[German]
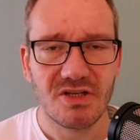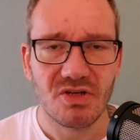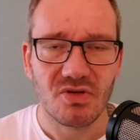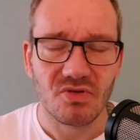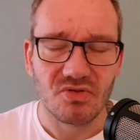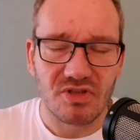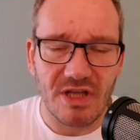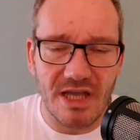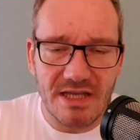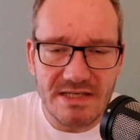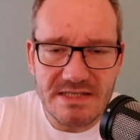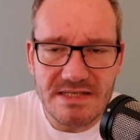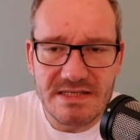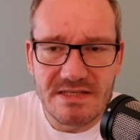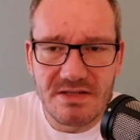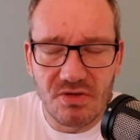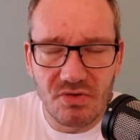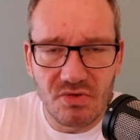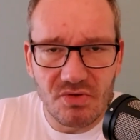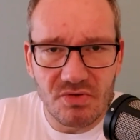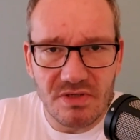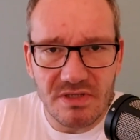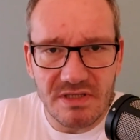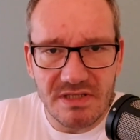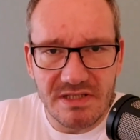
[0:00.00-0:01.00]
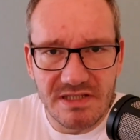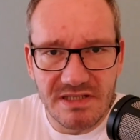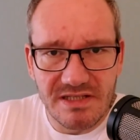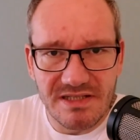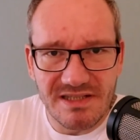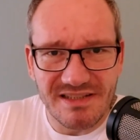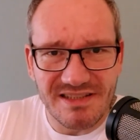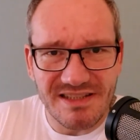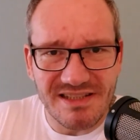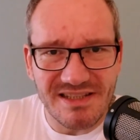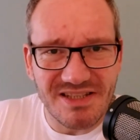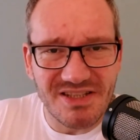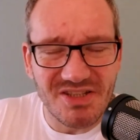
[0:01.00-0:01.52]
Und das ist natürlich
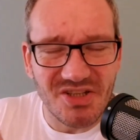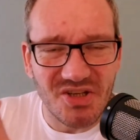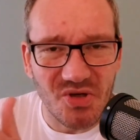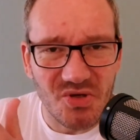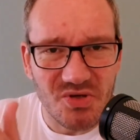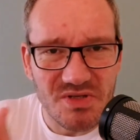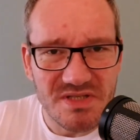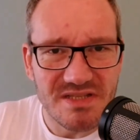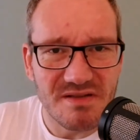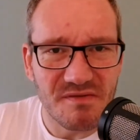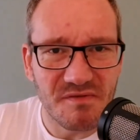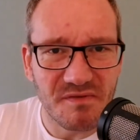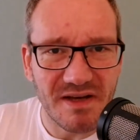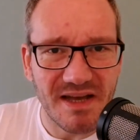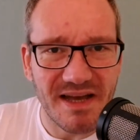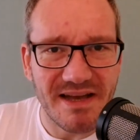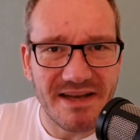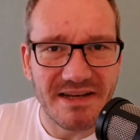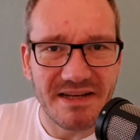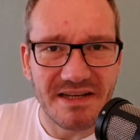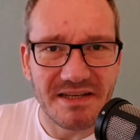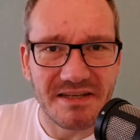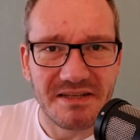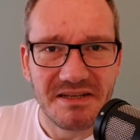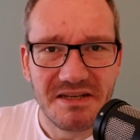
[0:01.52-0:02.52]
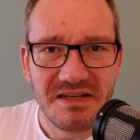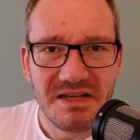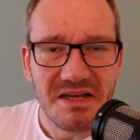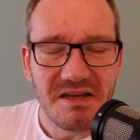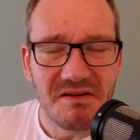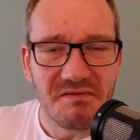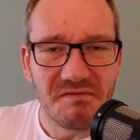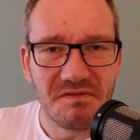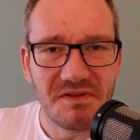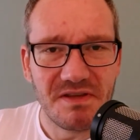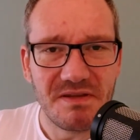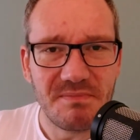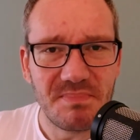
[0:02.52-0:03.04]
hier die größte Frage.
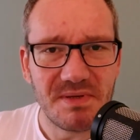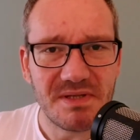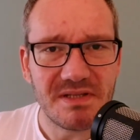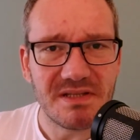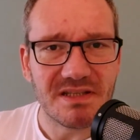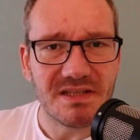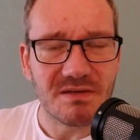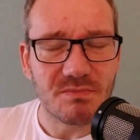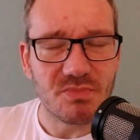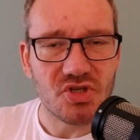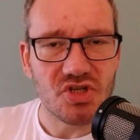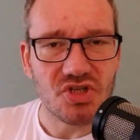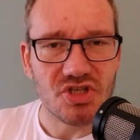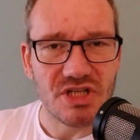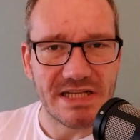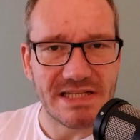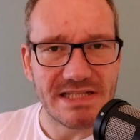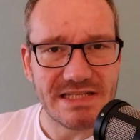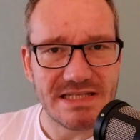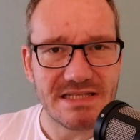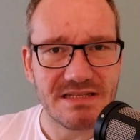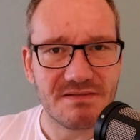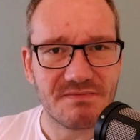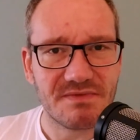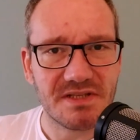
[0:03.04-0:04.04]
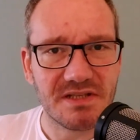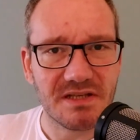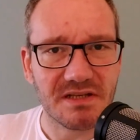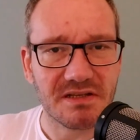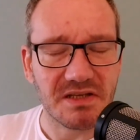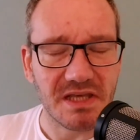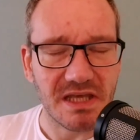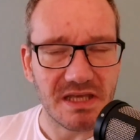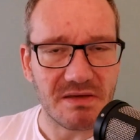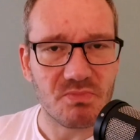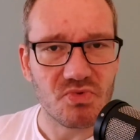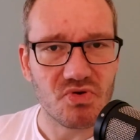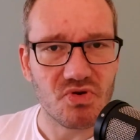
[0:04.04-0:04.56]
Wie bin ich am schnellsten wieder
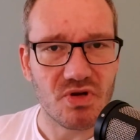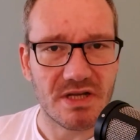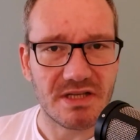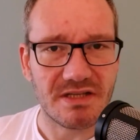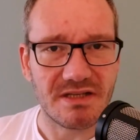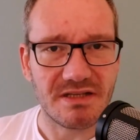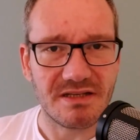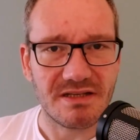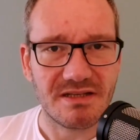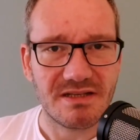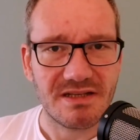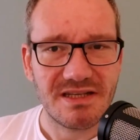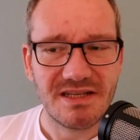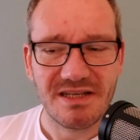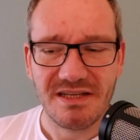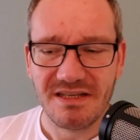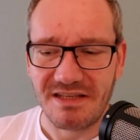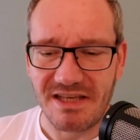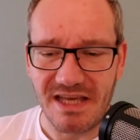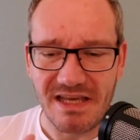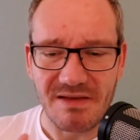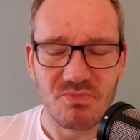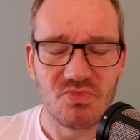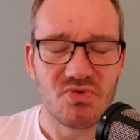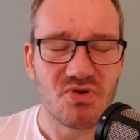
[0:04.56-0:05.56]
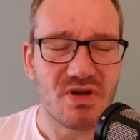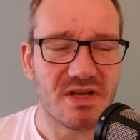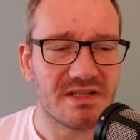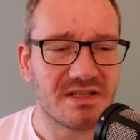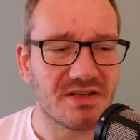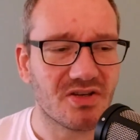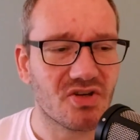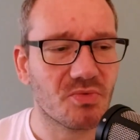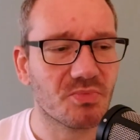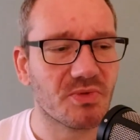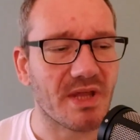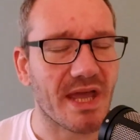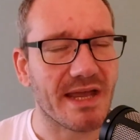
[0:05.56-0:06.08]
game ready? Game ready
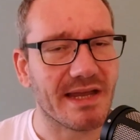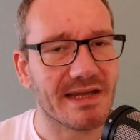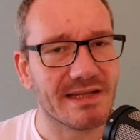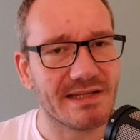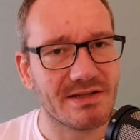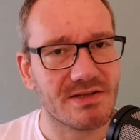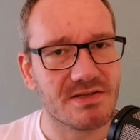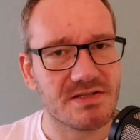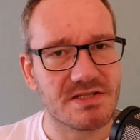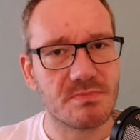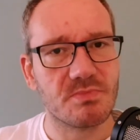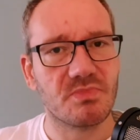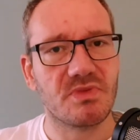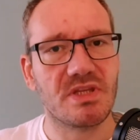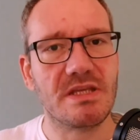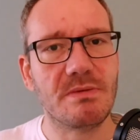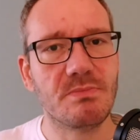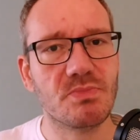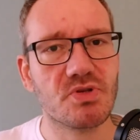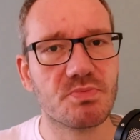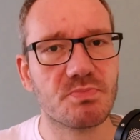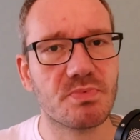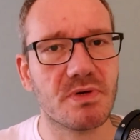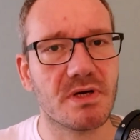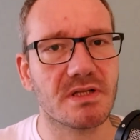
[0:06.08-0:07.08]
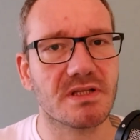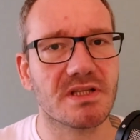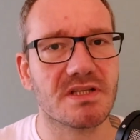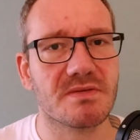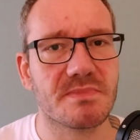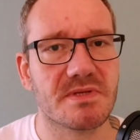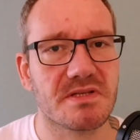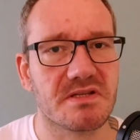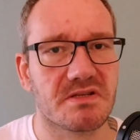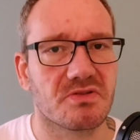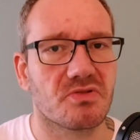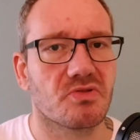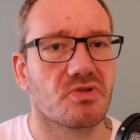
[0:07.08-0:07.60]
kommt eigentlich aus dem Teamsport, dass
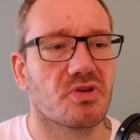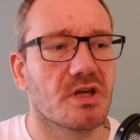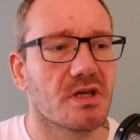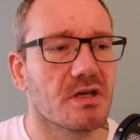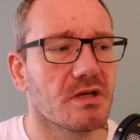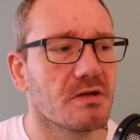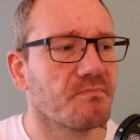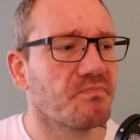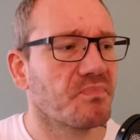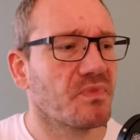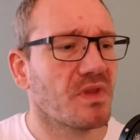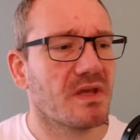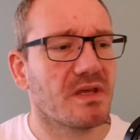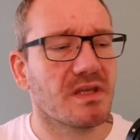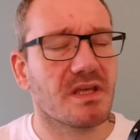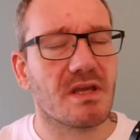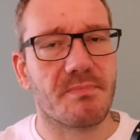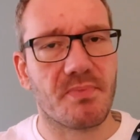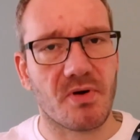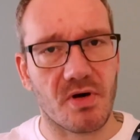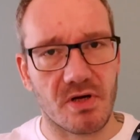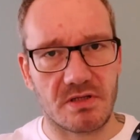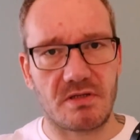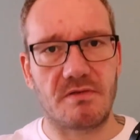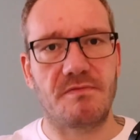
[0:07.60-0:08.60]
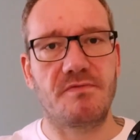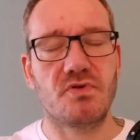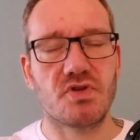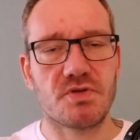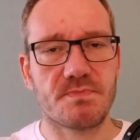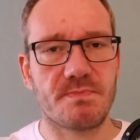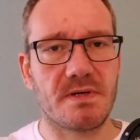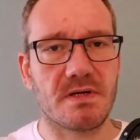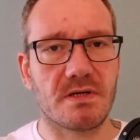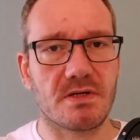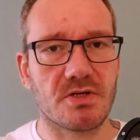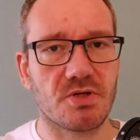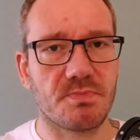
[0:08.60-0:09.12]
man sagt, okay, ich habe heute
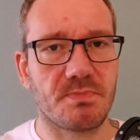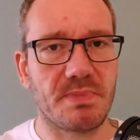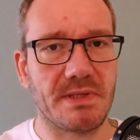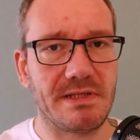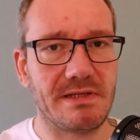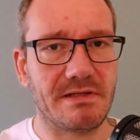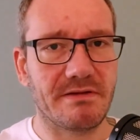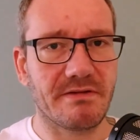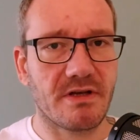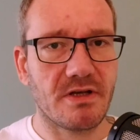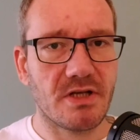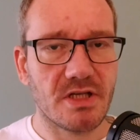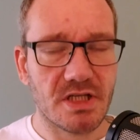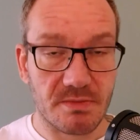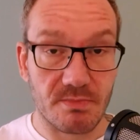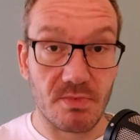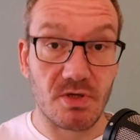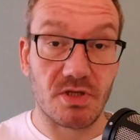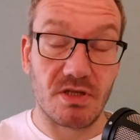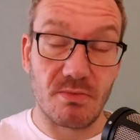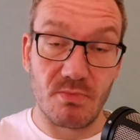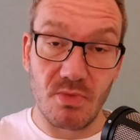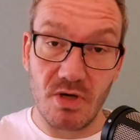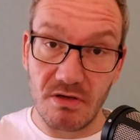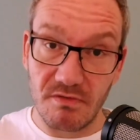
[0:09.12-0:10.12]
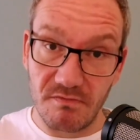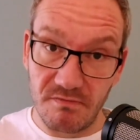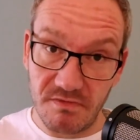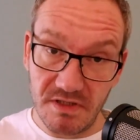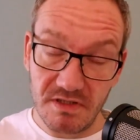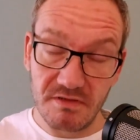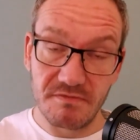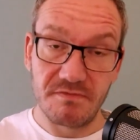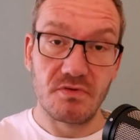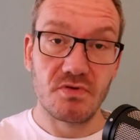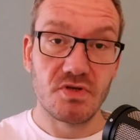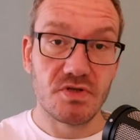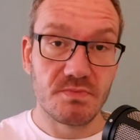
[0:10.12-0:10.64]
Fußball gespielt, ich möchte morgen
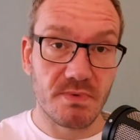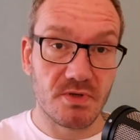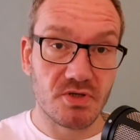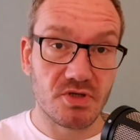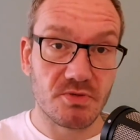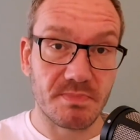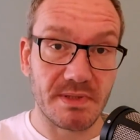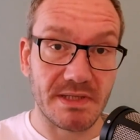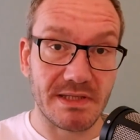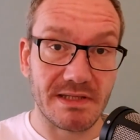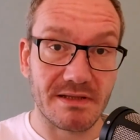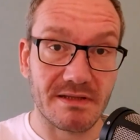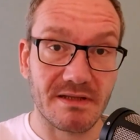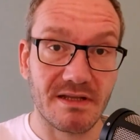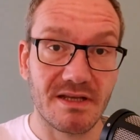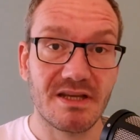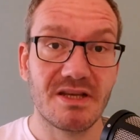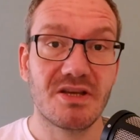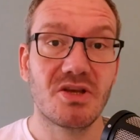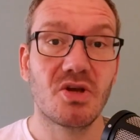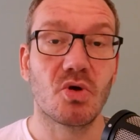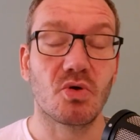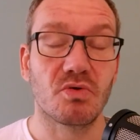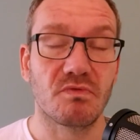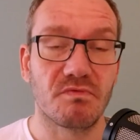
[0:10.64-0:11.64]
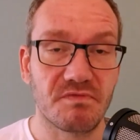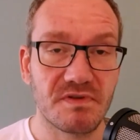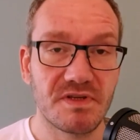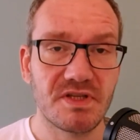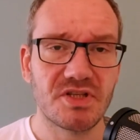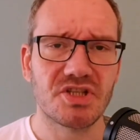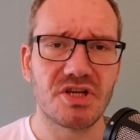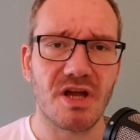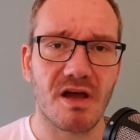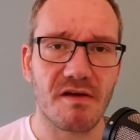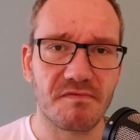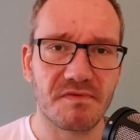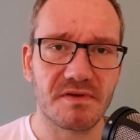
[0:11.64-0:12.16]
wieder Fußball spielen, und wie
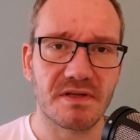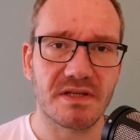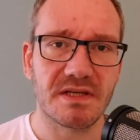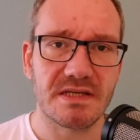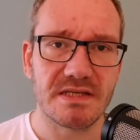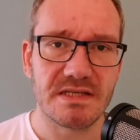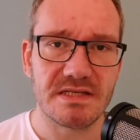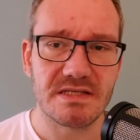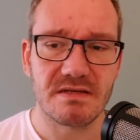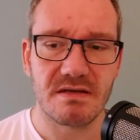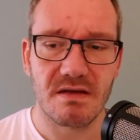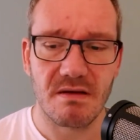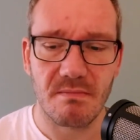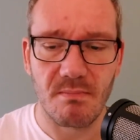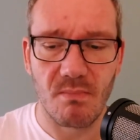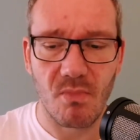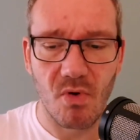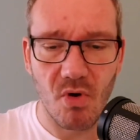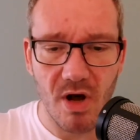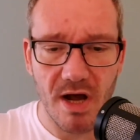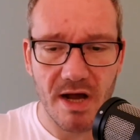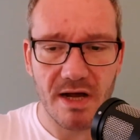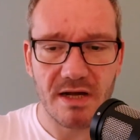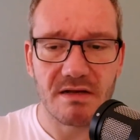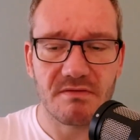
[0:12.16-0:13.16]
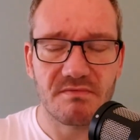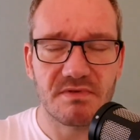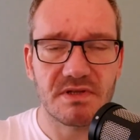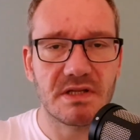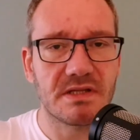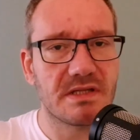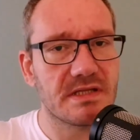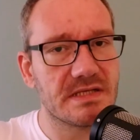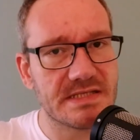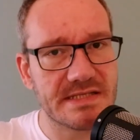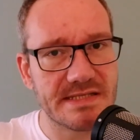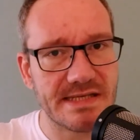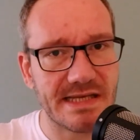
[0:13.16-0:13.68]
schaffe ich es, morgen wieder
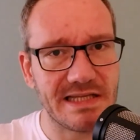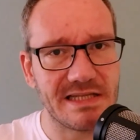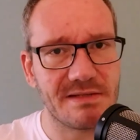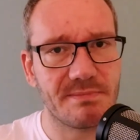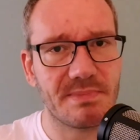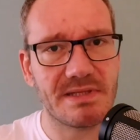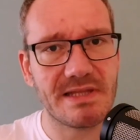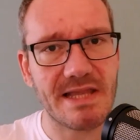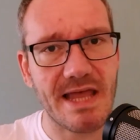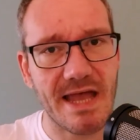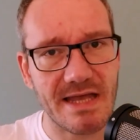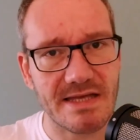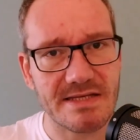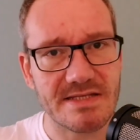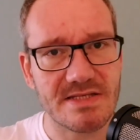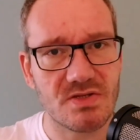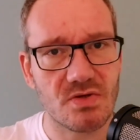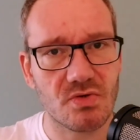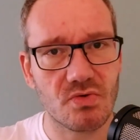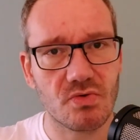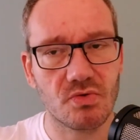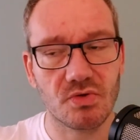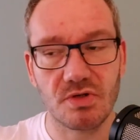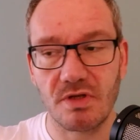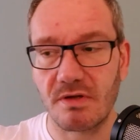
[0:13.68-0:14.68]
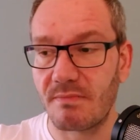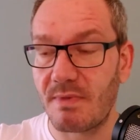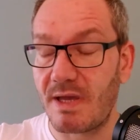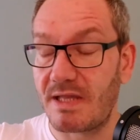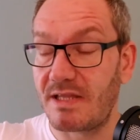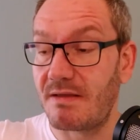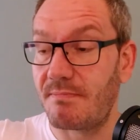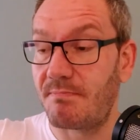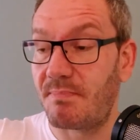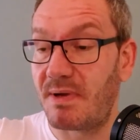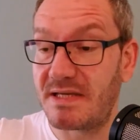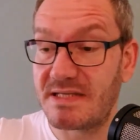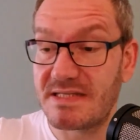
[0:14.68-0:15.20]
dieselbe Leistung oder
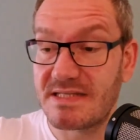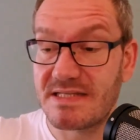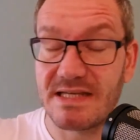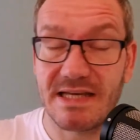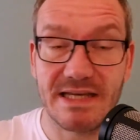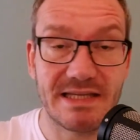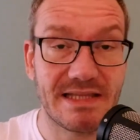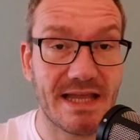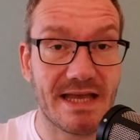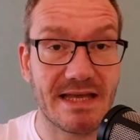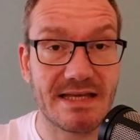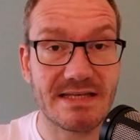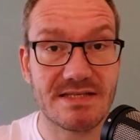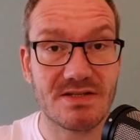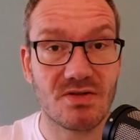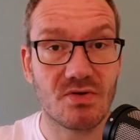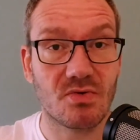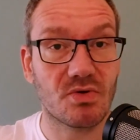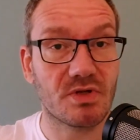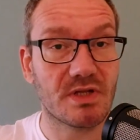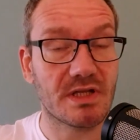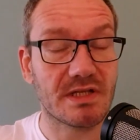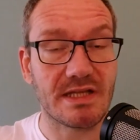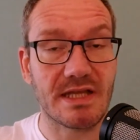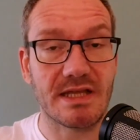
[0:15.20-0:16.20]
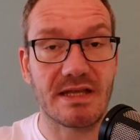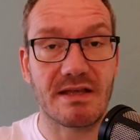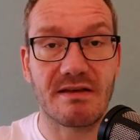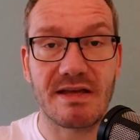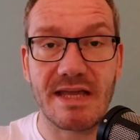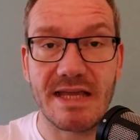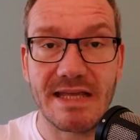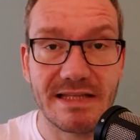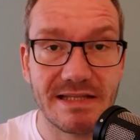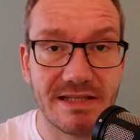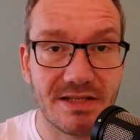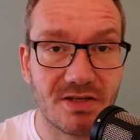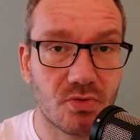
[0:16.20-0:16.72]
eine bessere Leistung oder eine
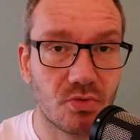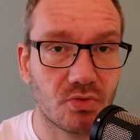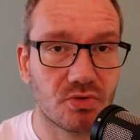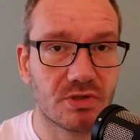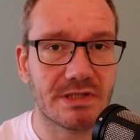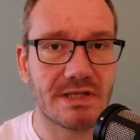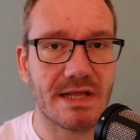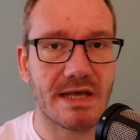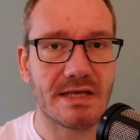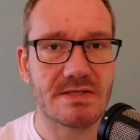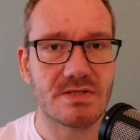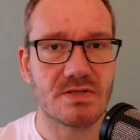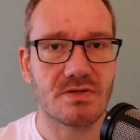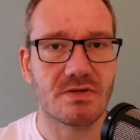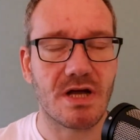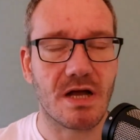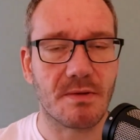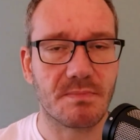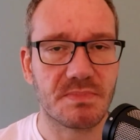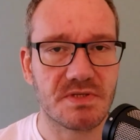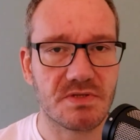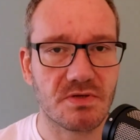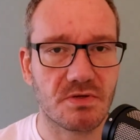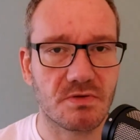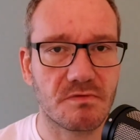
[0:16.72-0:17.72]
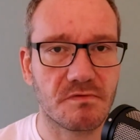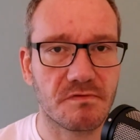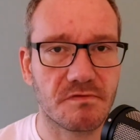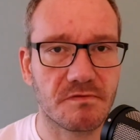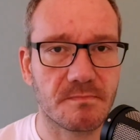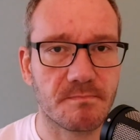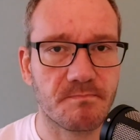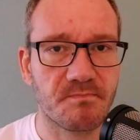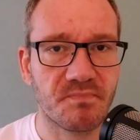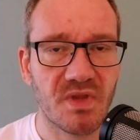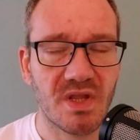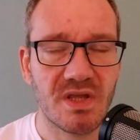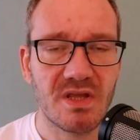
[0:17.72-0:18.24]
ähnlich gute Leistung
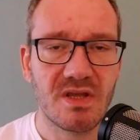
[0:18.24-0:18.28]
abzurufen?